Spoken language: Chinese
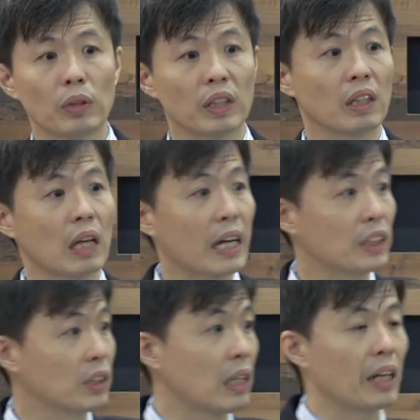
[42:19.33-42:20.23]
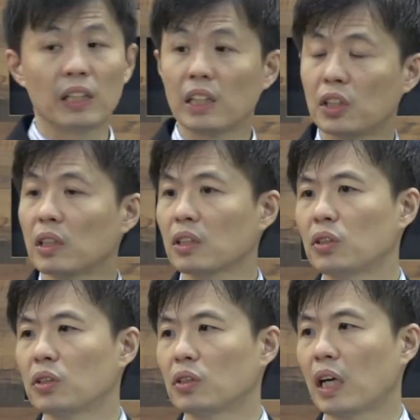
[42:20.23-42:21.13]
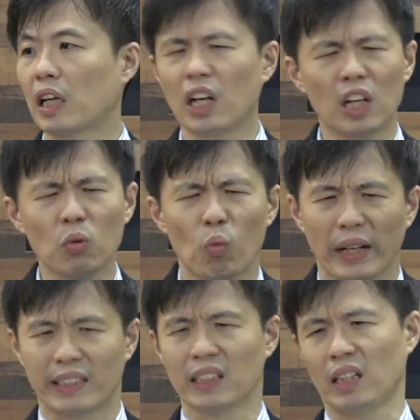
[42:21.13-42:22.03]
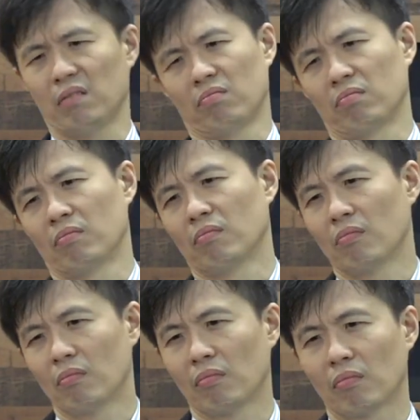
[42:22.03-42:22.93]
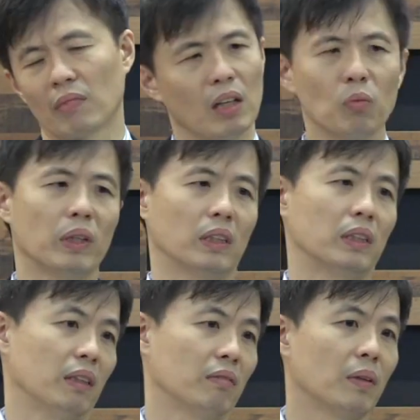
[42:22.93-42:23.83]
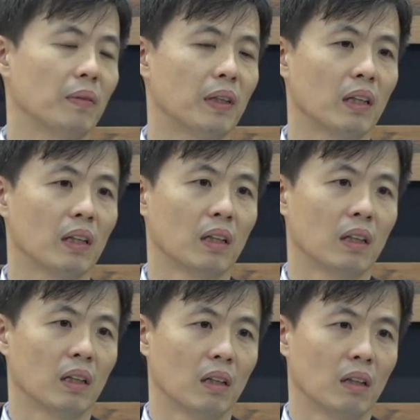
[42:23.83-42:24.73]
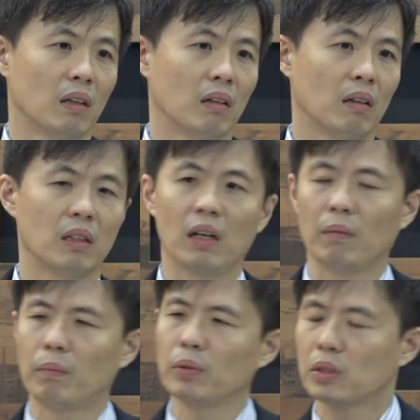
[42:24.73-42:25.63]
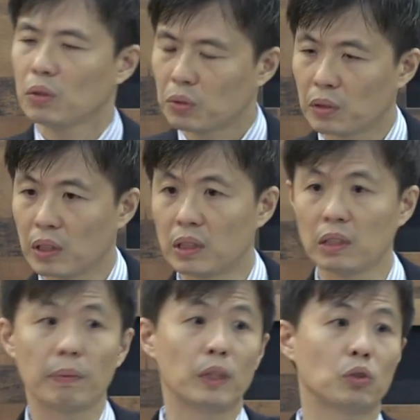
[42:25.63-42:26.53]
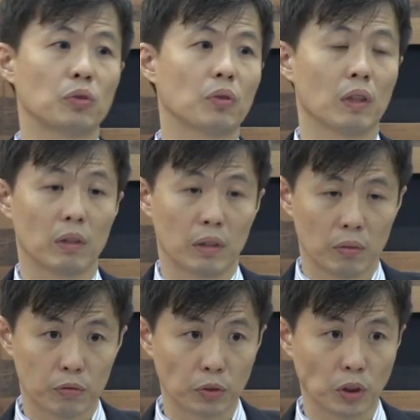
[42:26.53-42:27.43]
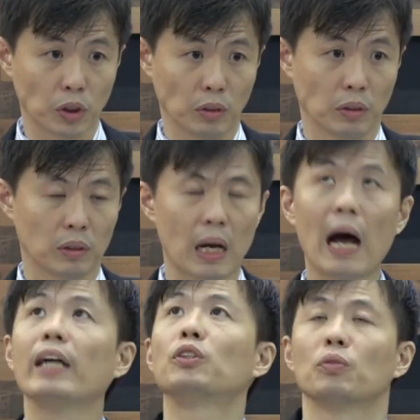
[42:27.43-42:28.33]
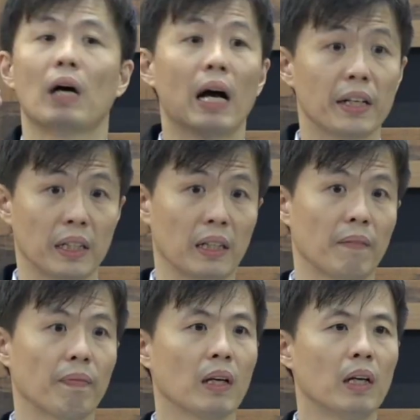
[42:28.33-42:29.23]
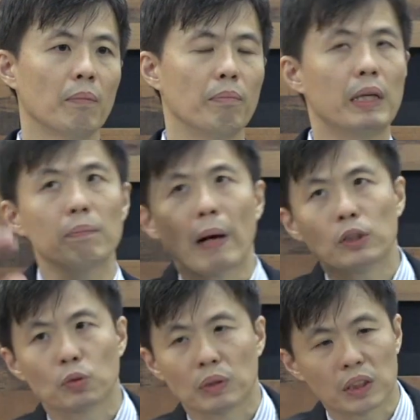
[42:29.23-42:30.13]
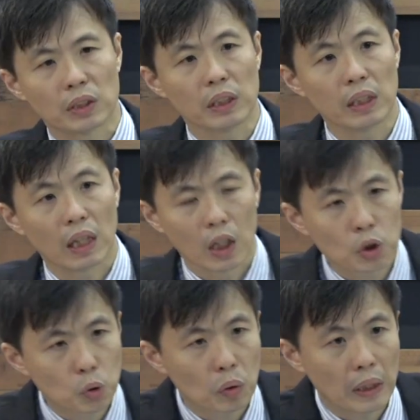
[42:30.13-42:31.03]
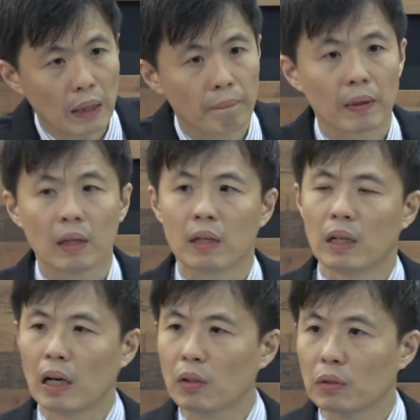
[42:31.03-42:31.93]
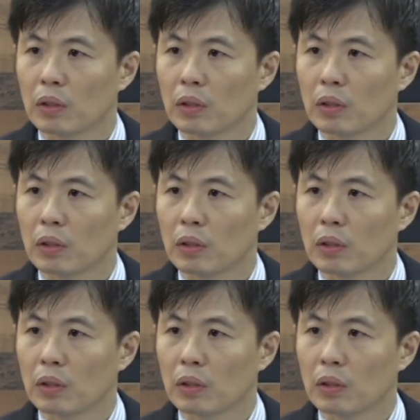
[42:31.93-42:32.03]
人、爱神爱人的这个世上啊，很稳健，很稳健，对不对？而那不是用血气被触动的服侍，爱主爱人的，明白主的旨意而做的。然后